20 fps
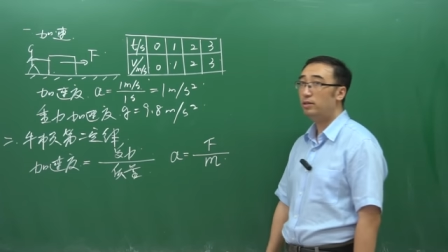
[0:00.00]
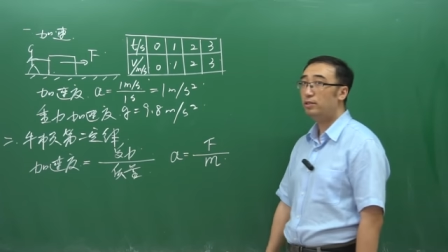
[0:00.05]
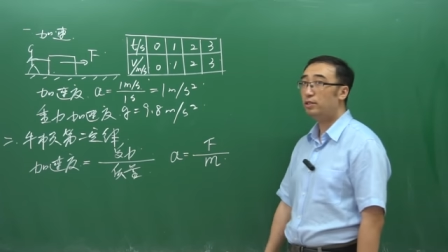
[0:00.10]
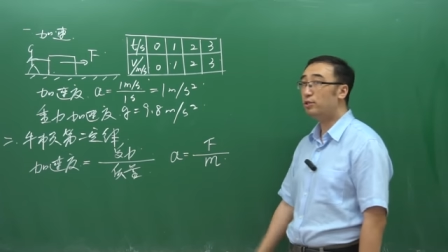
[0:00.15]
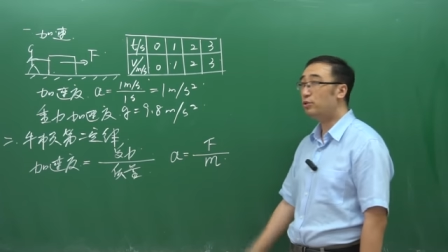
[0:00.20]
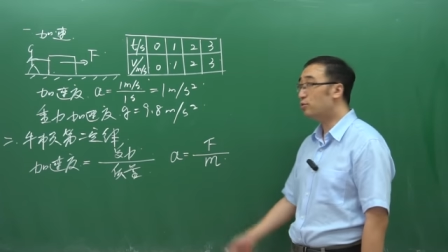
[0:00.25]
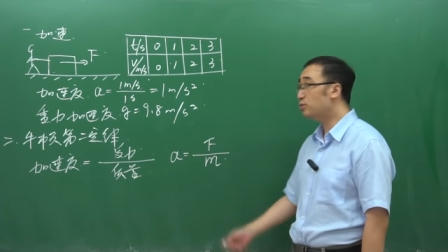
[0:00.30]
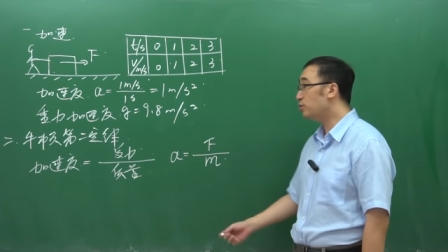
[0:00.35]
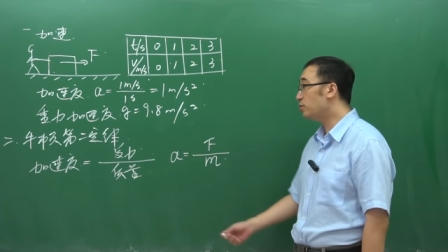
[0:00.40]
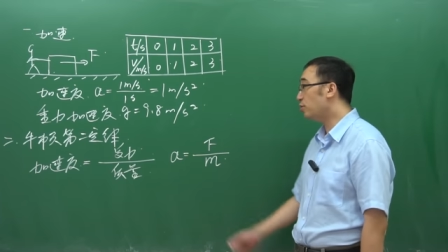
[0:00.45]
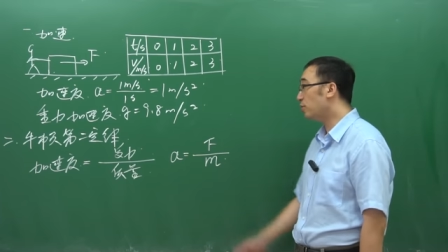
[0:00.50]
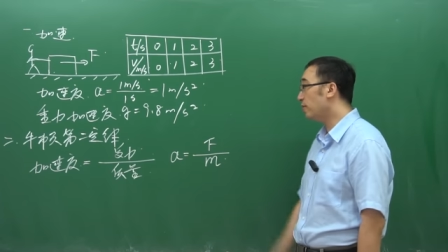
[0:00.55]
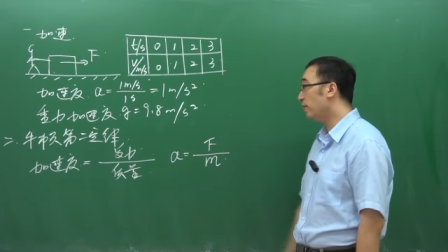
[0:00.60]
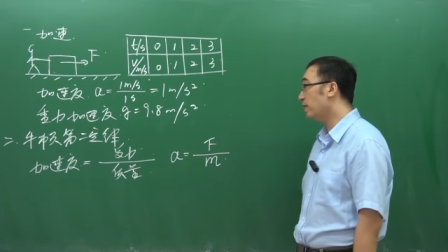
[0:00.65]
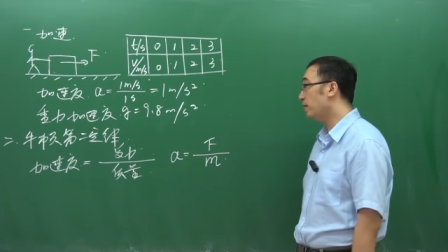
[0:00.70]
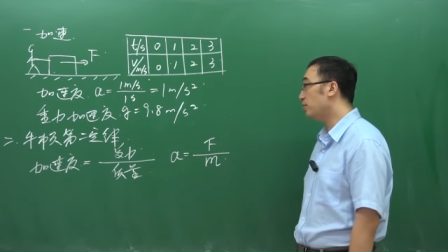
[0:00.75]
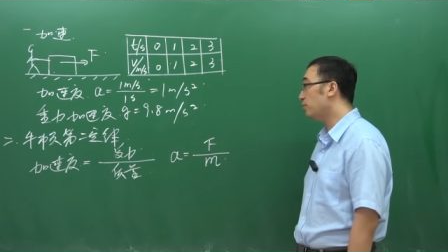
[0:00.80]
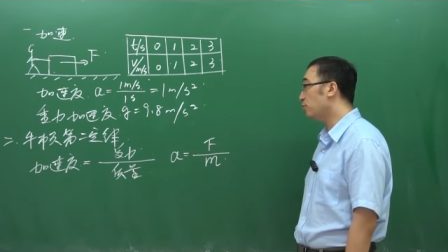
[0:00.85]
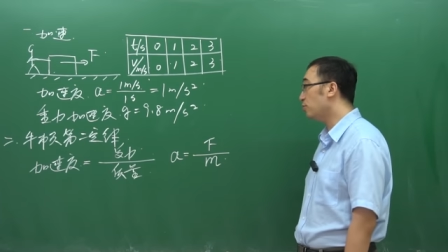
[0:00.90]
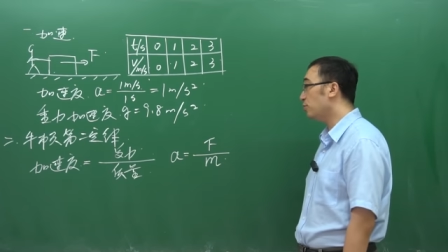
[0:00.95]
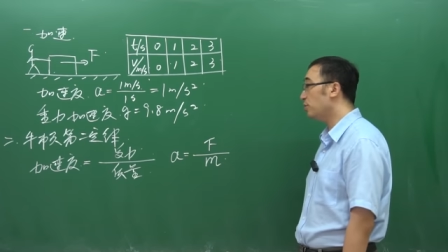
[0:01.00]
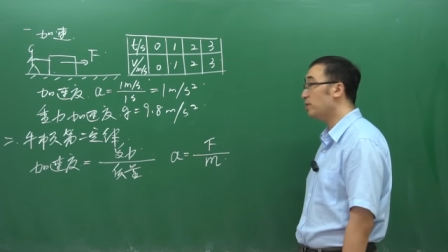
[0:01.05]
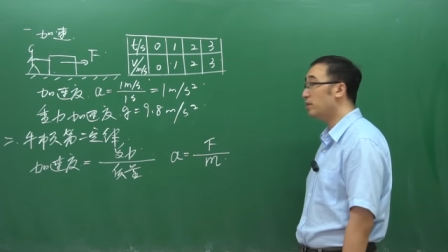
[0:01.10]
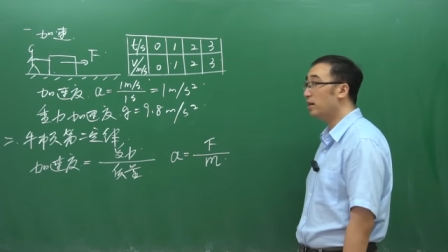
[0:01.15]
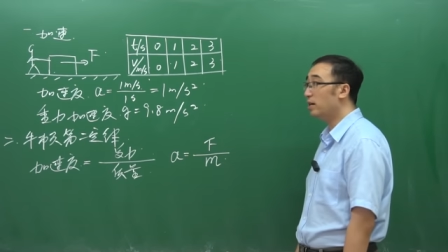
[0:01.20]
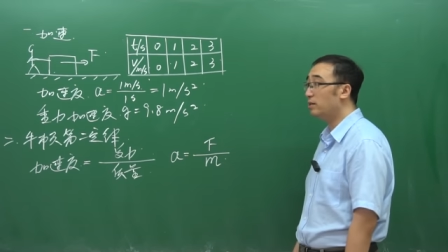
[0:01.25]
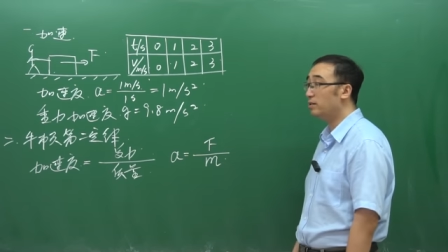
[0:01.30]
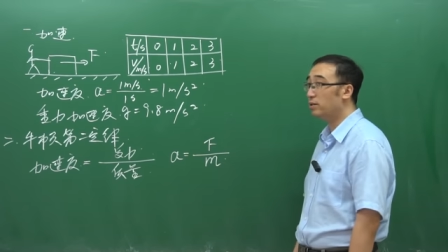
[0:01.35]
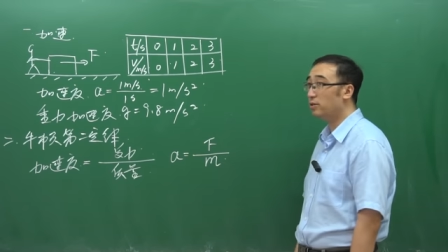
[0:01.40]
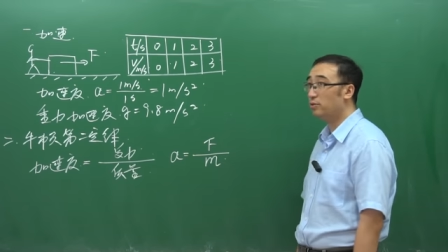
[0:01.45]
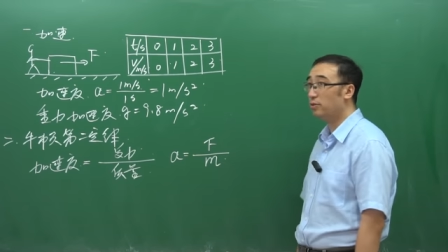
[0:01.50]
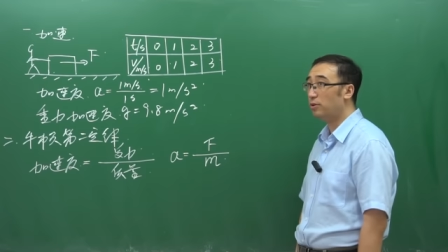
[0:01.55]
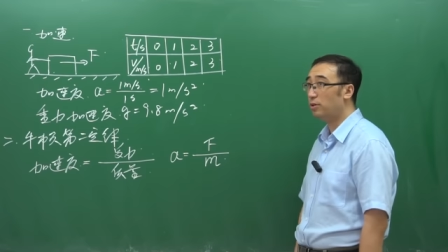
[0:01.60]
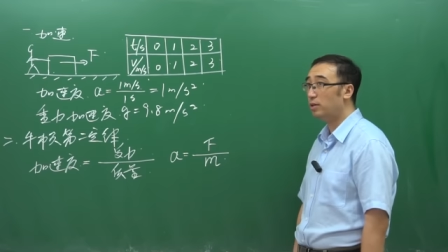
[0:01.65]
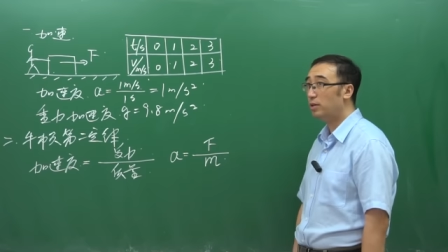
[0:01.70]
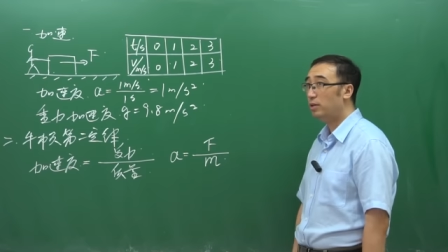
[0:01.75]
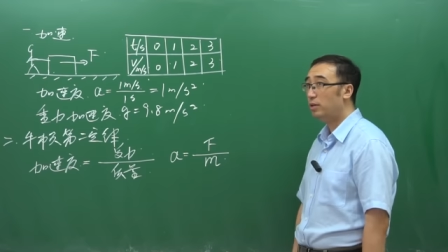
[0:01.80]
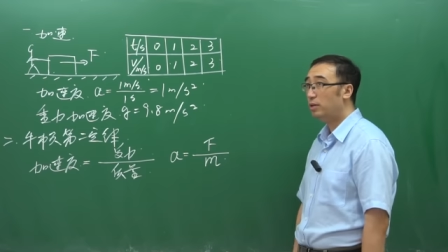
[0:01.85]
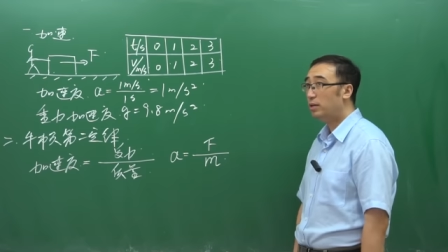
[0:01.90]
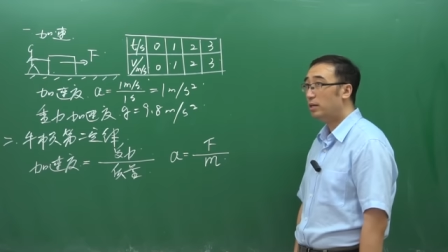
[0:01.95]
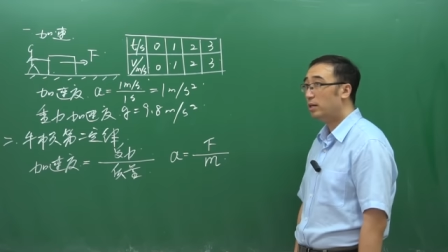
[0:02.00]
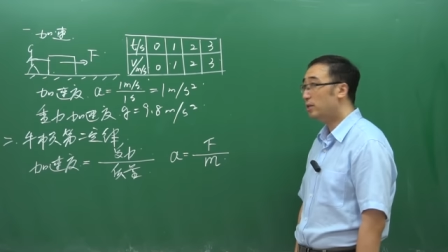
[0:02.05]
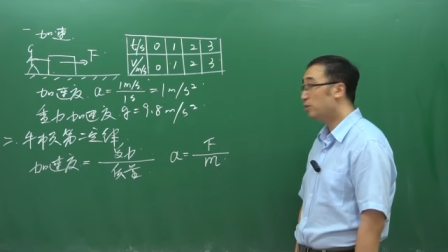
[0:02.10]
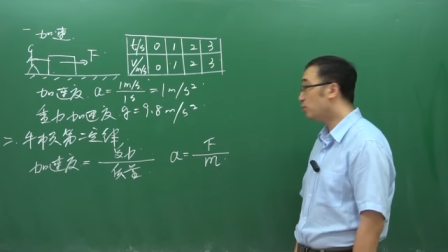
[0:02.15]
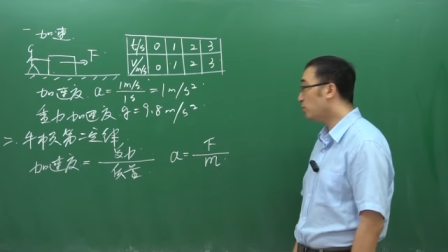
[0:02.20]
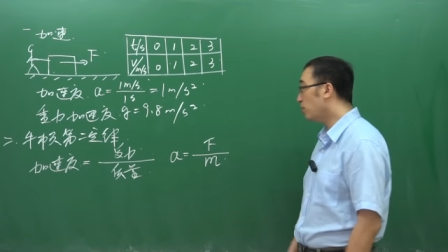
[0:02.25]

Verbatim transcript: 这就是所谓的牛顿第二定律啊。